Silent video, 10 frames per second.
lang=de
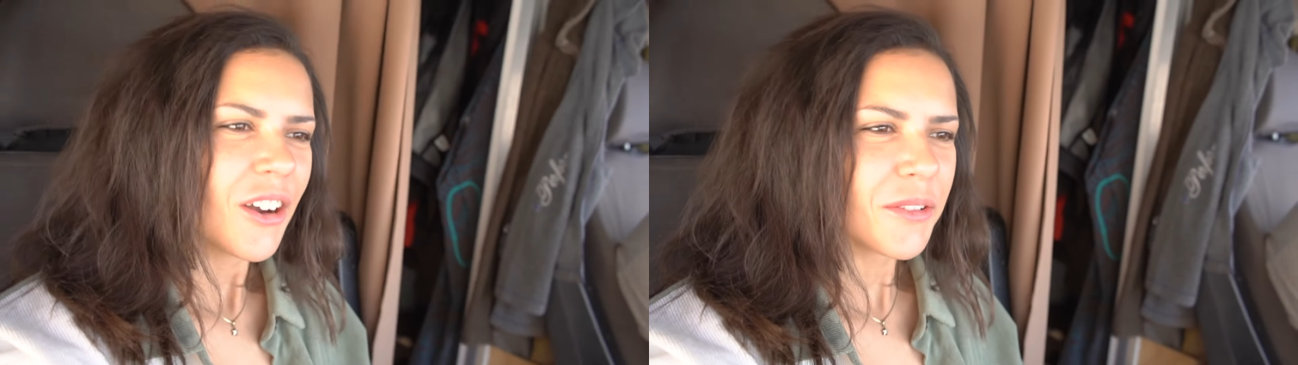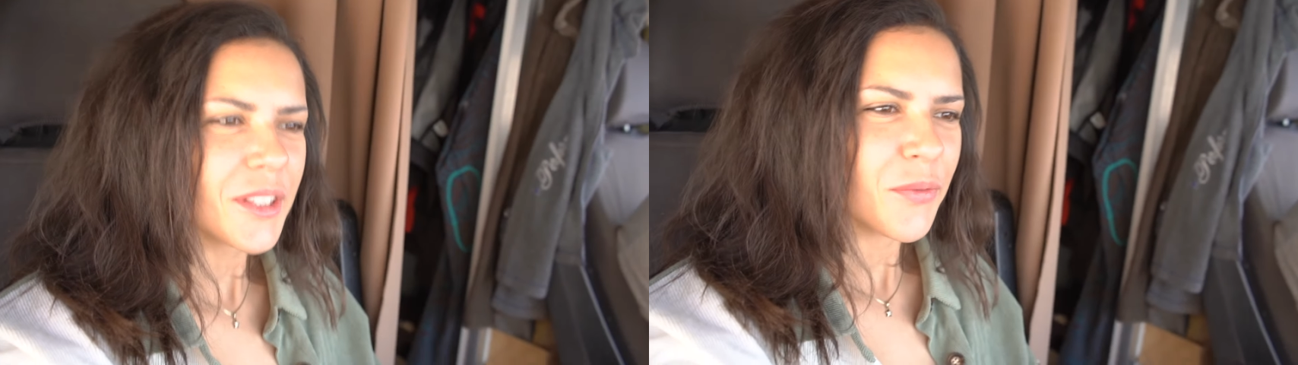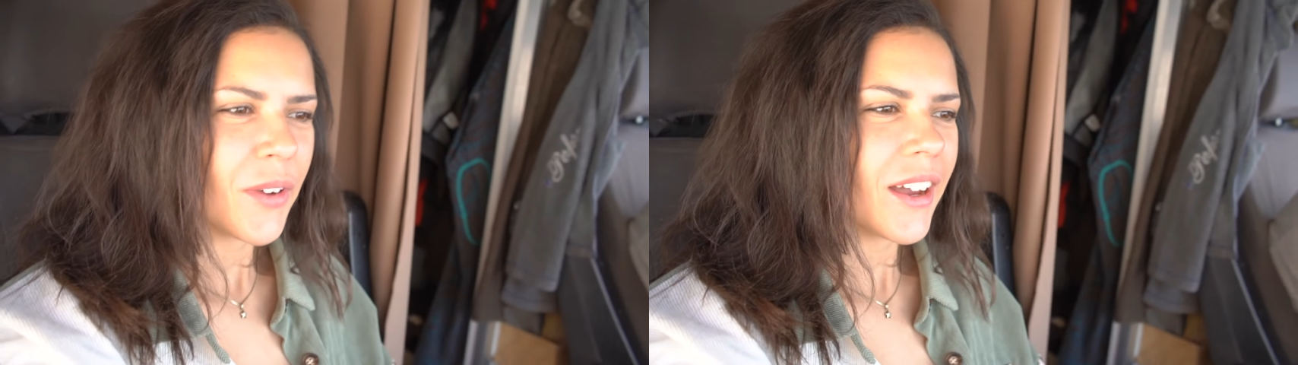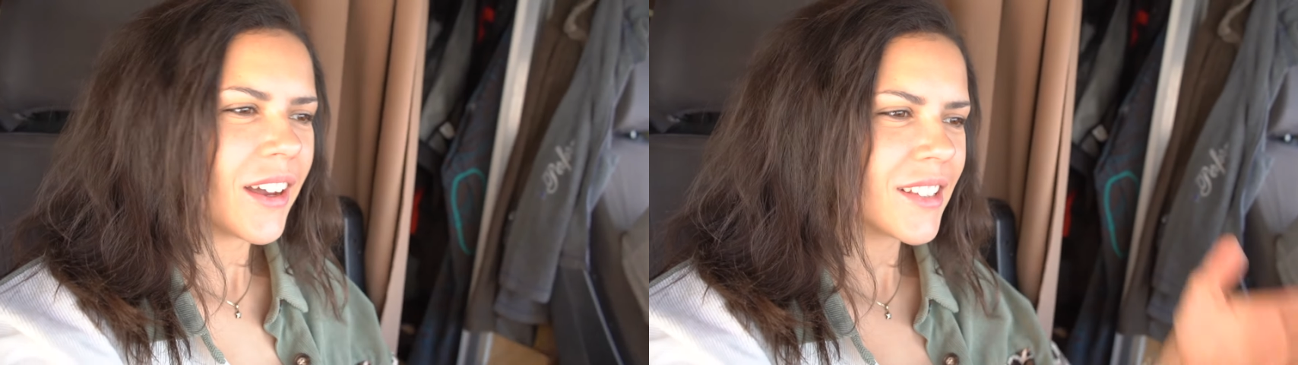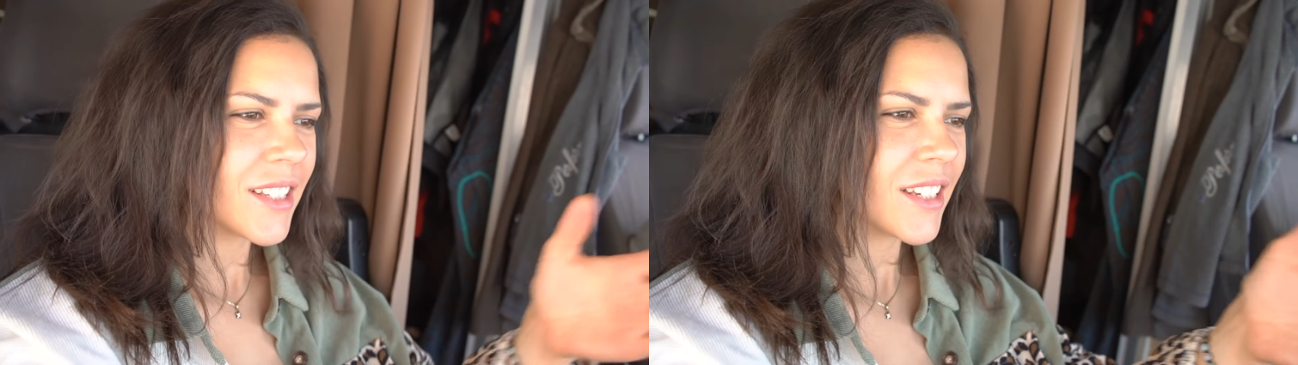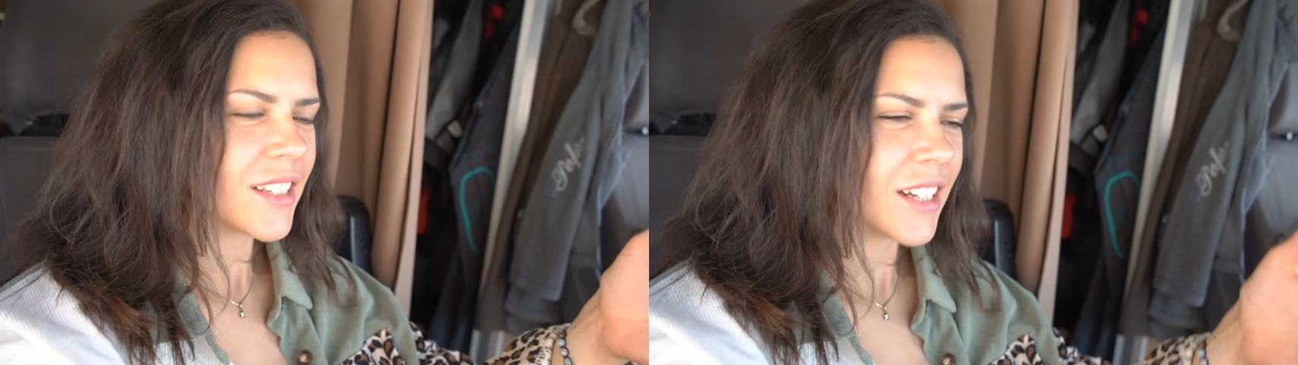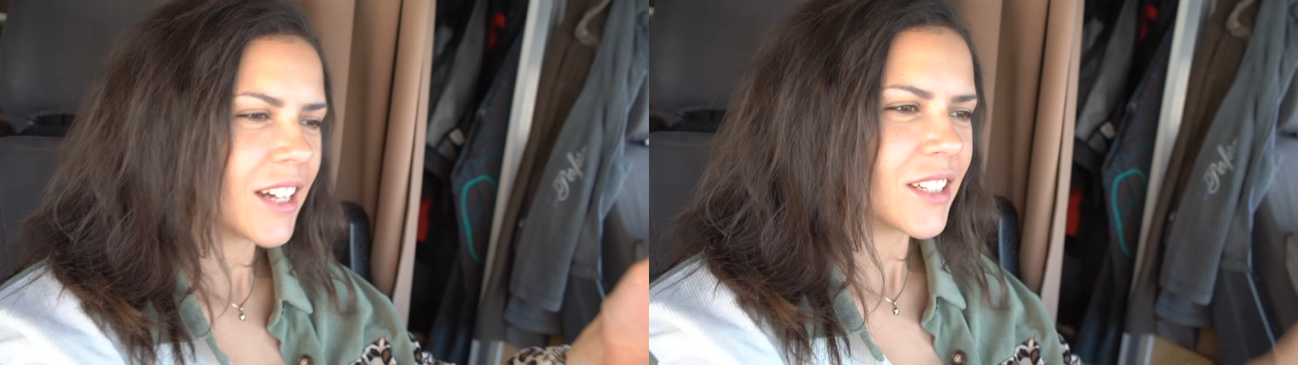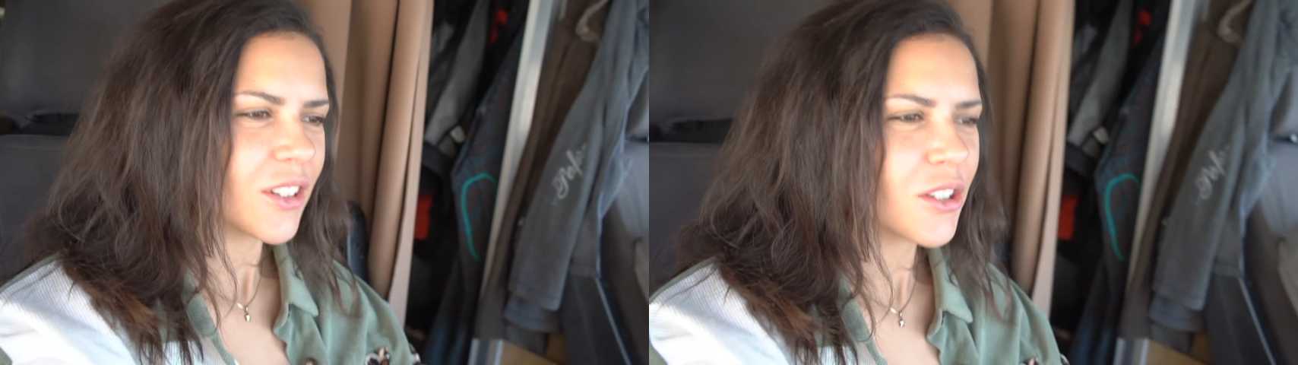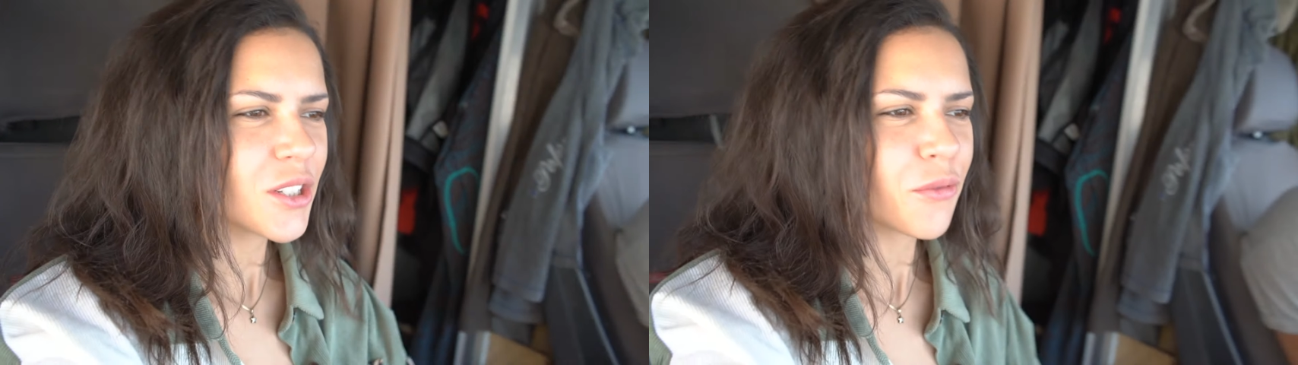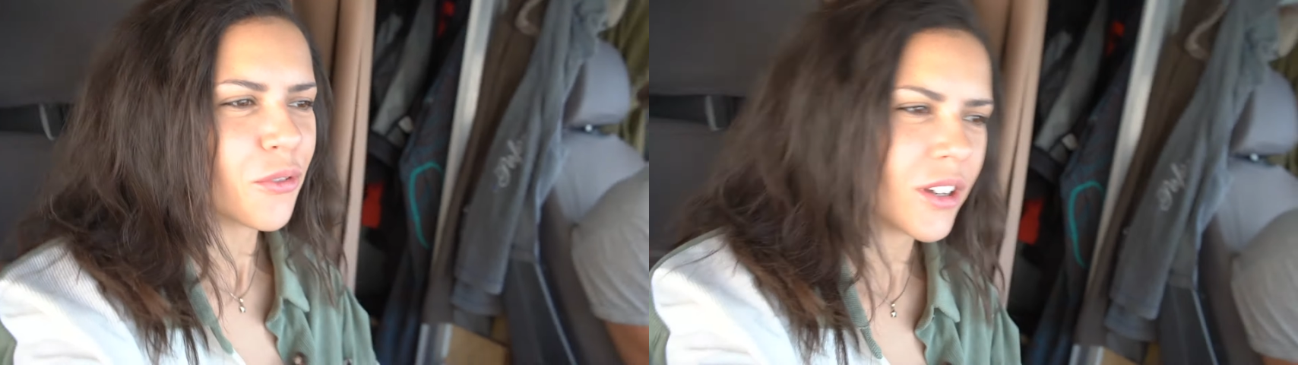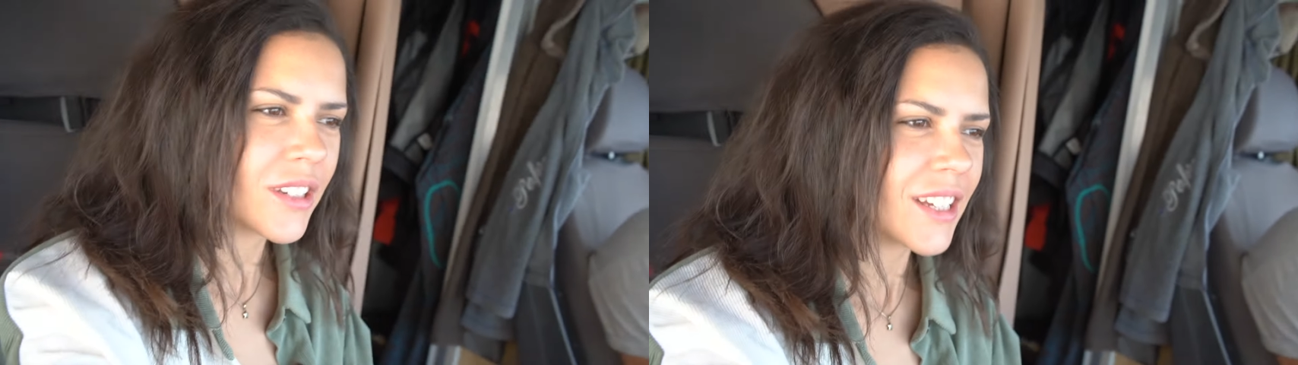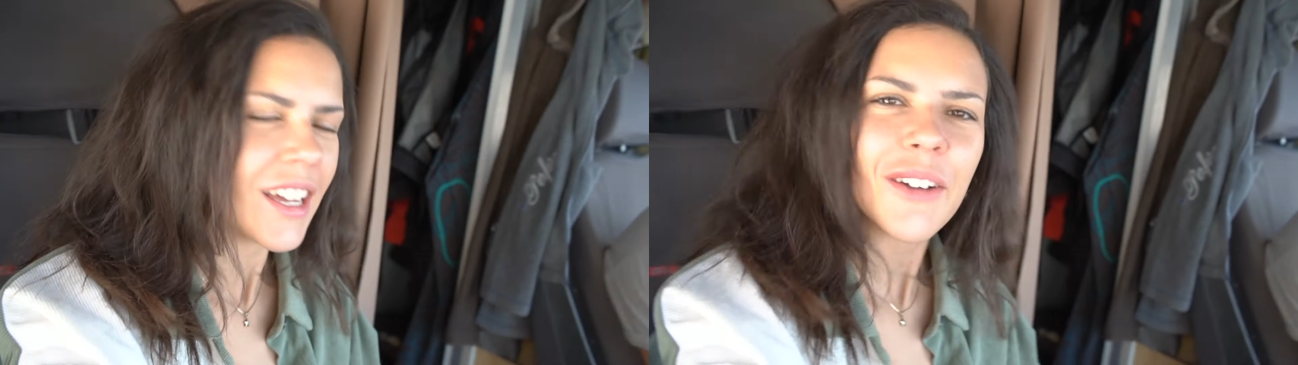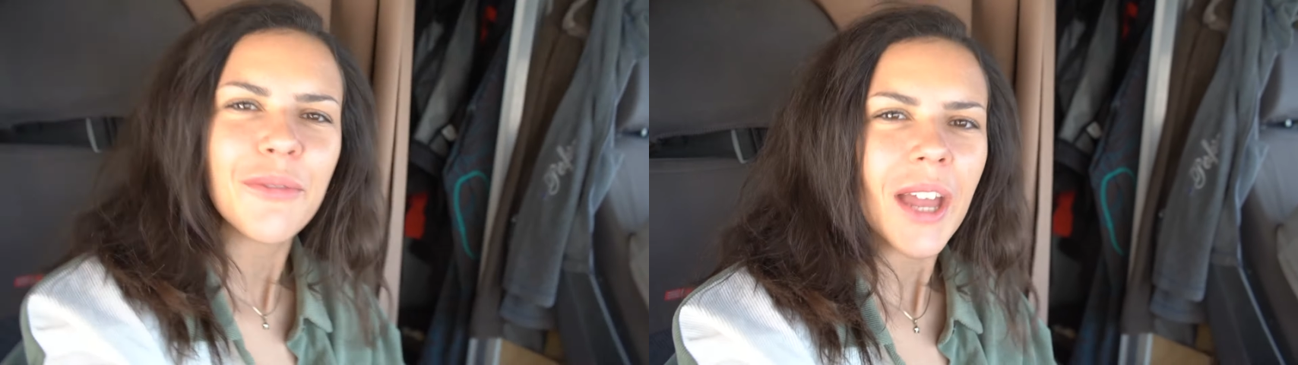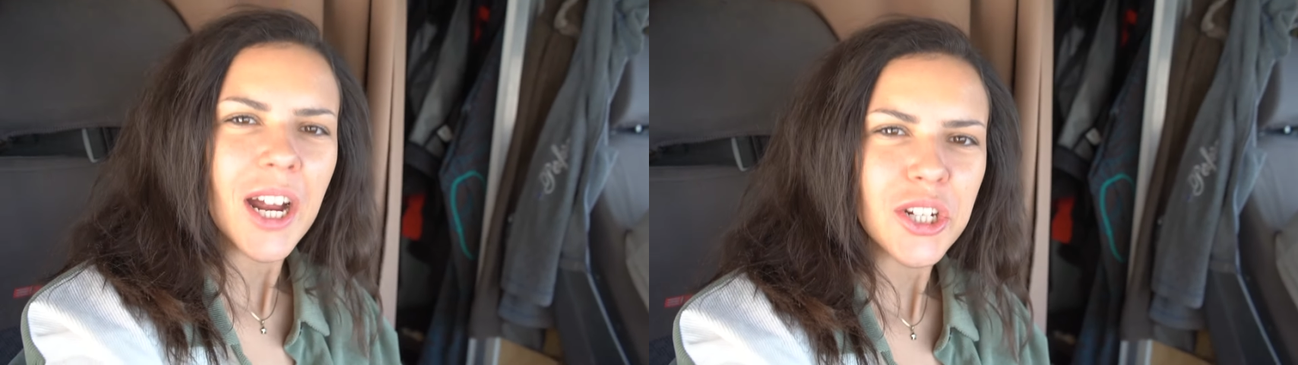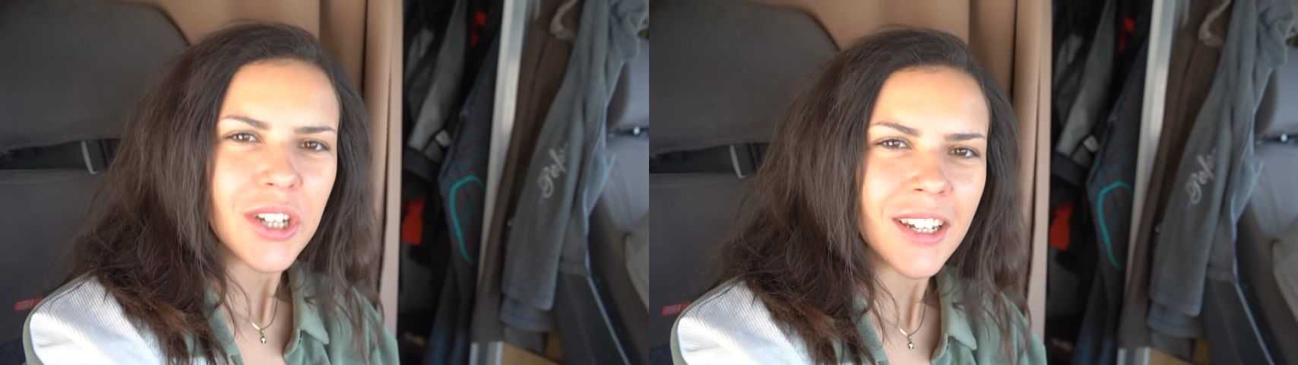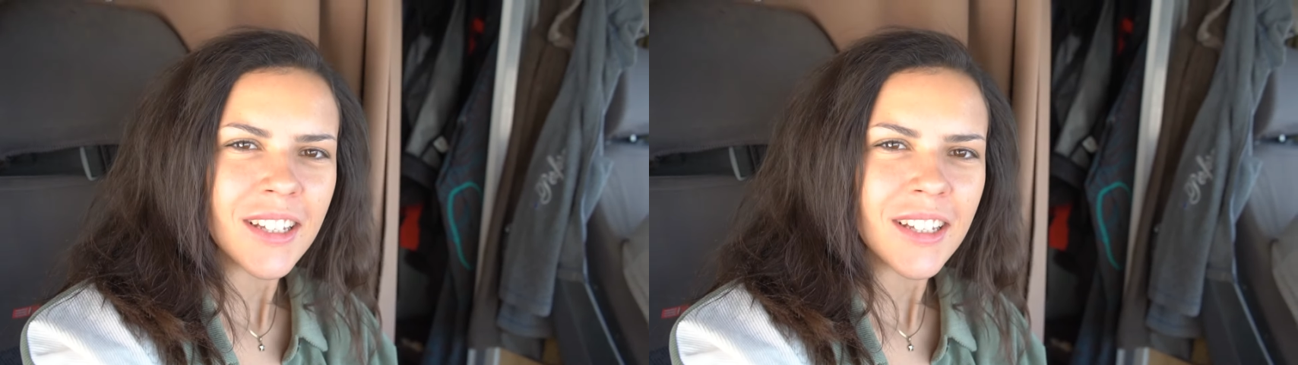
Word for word: Und zwar sind das gerade die Leute von der Werkstatt